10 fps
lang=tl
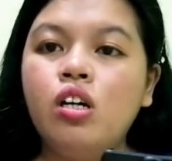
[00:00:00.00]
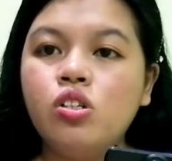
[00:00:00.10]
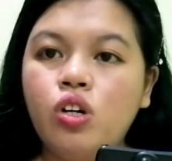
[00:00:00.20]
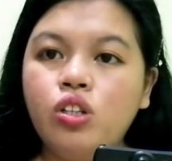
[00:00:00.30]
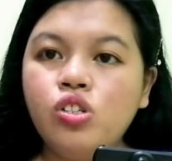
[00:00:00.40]

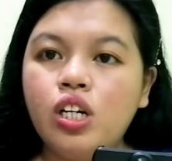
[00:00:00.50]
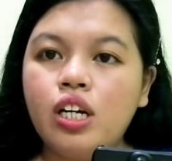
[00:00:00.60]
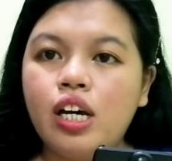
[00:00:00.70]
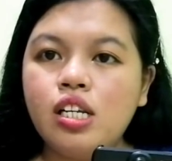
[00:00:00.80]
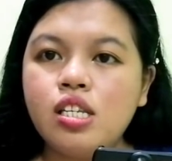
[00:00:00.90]
So, ito siya
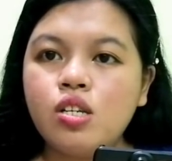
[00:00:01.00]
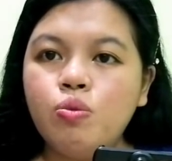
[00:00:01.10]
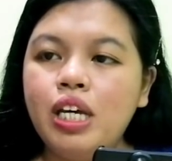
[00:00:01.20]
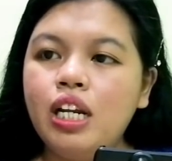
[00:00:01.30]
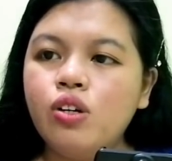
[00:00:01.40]
guys.
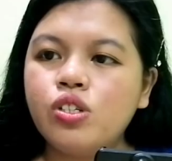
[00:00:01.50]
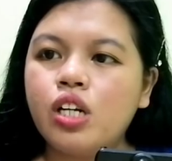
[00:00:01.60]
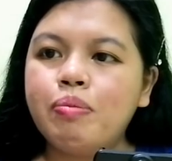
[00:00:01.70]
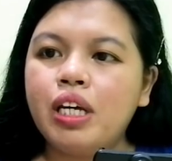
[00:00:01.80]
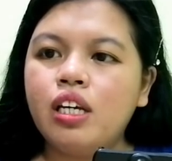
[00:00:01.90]
Umiilaw
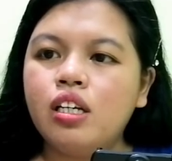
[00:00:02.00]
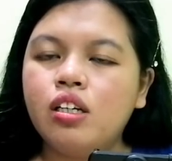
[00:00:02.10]
siya pag...